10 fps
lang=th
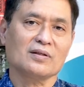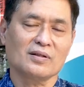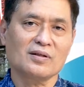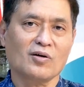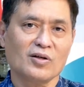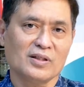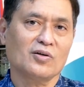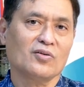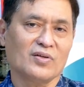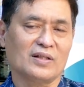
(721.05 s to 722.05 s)
ถึงเรื่องข้อดี
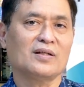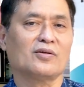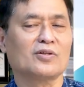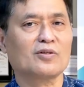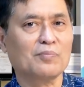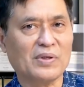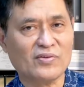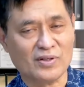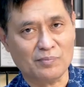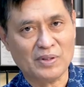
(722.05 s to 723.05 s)
ข้อเสียที่เราจะต้องไป
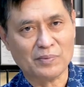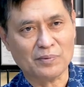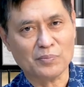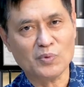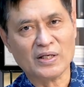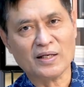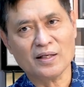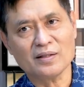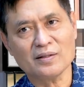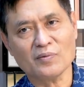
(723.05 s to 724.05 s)
เสริมให้มัน พูดง่า
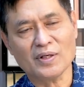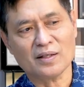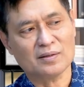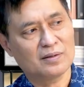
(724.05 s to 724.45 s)
ยๆ ก็คือว่า